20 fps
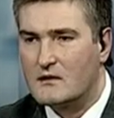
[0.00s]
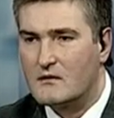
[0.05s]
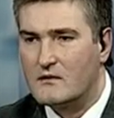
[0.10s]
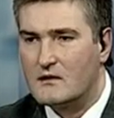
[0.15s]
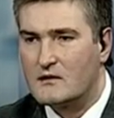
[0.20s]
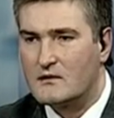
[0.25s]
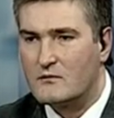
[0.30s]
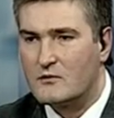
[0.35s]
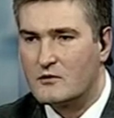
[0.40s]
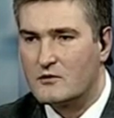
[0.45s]

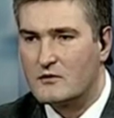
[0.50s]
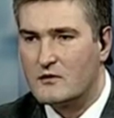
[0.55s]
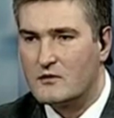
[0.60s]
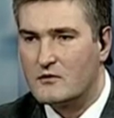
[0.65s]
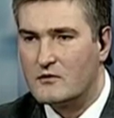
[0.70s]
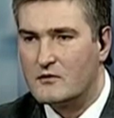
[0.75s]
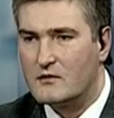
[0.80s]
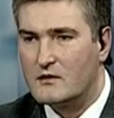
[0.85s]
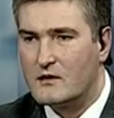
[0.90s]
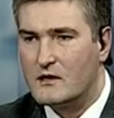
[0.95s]
возможно,
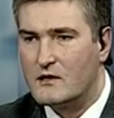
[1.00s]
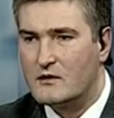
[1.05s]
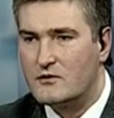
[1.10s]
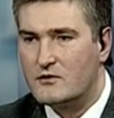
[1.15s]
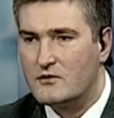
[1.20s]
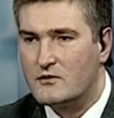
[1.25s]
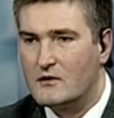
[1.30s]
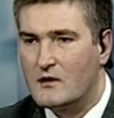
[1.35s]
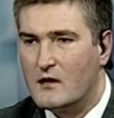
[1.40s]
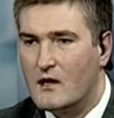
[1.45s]
идет
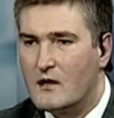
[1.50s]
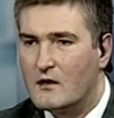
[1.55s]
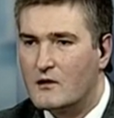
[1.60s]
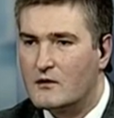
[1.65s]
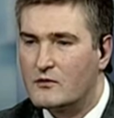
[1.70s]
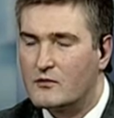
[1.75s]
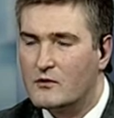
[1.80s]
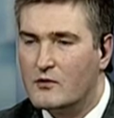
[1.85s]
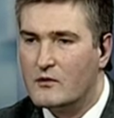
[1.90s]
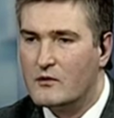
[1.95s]
речь?
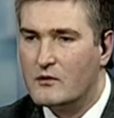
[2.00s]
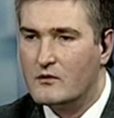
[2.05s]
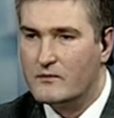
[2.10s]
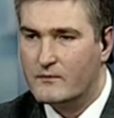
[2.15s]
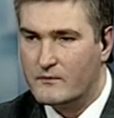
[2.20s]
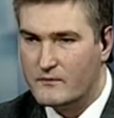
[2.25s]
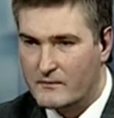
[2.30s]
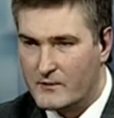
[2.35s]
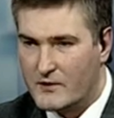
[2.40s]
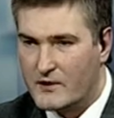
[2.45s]
Кто
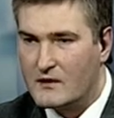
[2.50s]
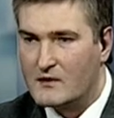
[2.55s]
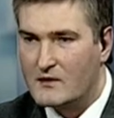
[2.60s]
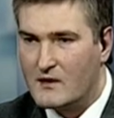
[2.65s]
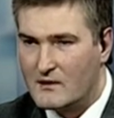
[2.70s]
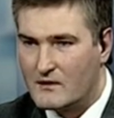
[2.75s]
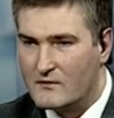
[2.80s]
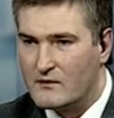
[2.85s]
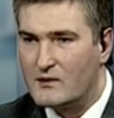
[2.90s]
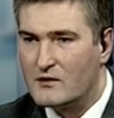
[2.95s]

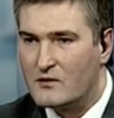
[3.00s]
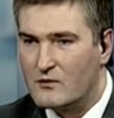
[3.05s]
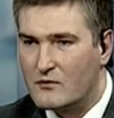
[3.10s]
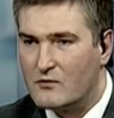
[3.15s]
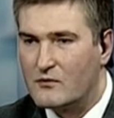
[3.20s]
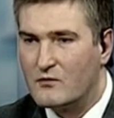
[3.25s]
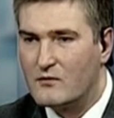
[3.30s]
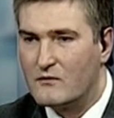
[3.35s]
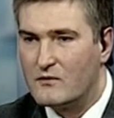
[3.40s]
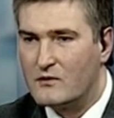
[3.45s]
прикладывал
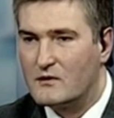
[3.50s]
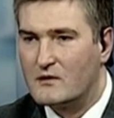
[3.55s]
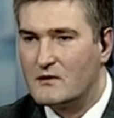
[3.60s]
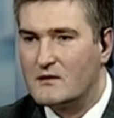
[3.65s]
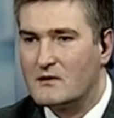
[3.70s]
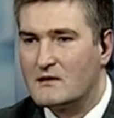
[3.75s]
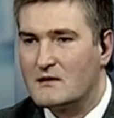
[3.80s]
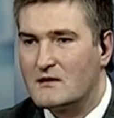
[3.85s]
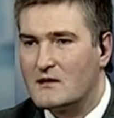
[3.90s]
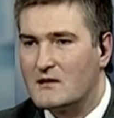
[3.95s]
руку вот
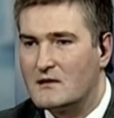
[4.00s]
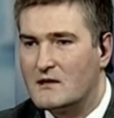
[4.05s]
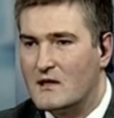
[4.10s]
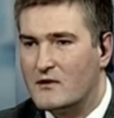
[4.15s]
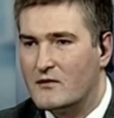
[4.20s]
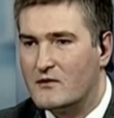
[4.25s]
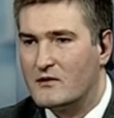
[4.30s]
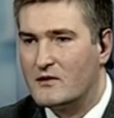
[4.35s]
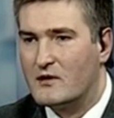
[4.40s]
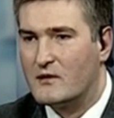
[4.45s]
э, к
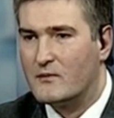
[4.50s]
созданию этих